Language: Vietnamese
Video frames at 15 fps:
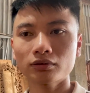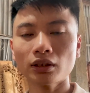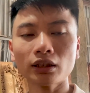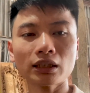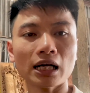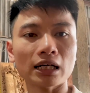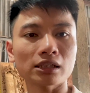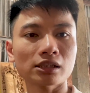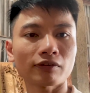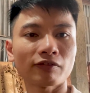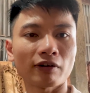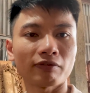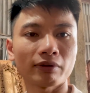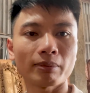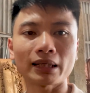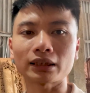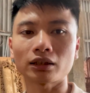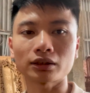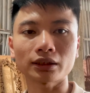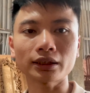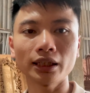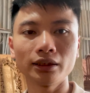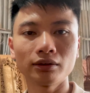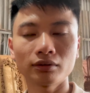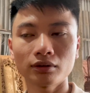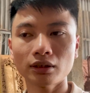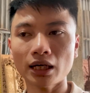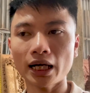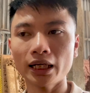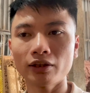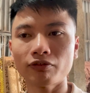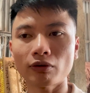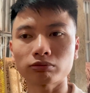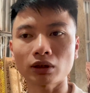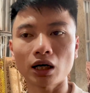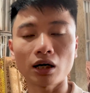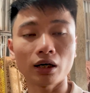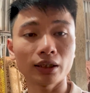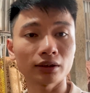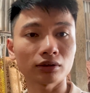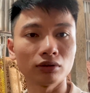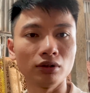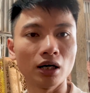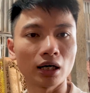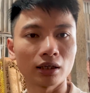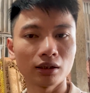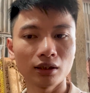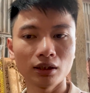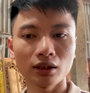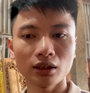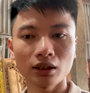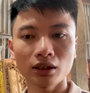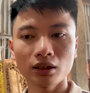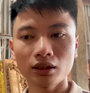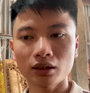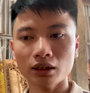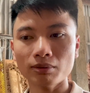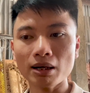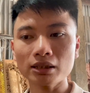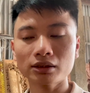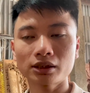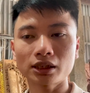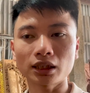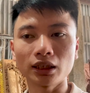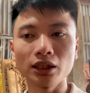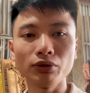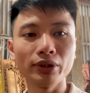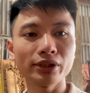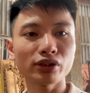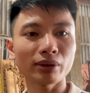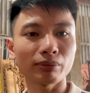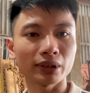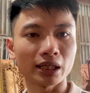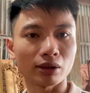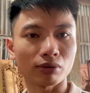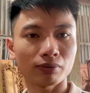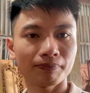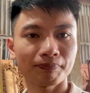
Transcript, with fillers: Tất cả các sản phẩm về bàn thờ gia tiên hay là phòng thờ hay là từ đường, các bác chỉ cần lưu ý cho một điều.